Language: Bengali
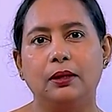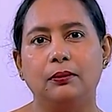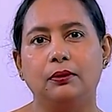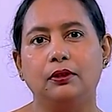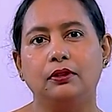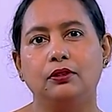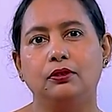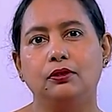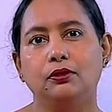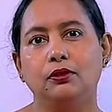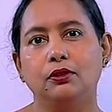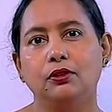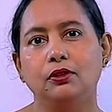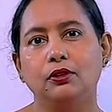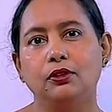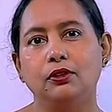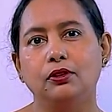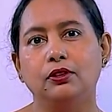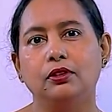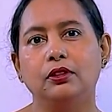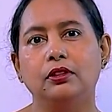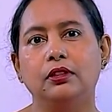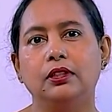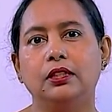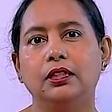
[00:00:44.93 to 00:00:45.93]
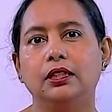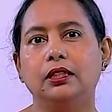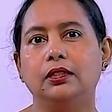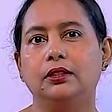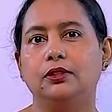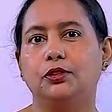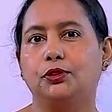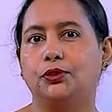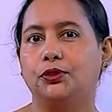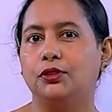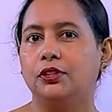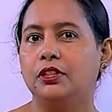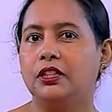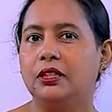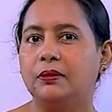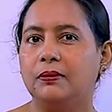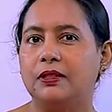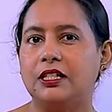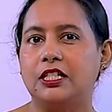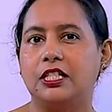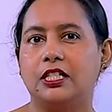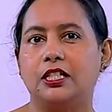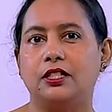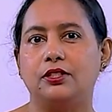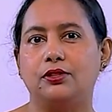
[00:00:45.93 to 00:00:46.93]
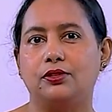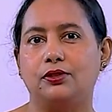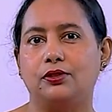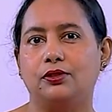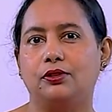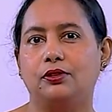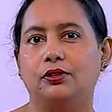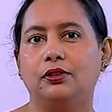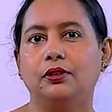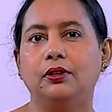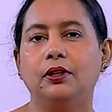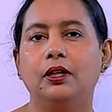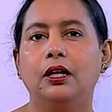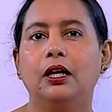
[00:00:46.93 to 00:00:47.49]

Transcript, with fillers: এবং তুল্যরোধের সন্নিবেশের জন্য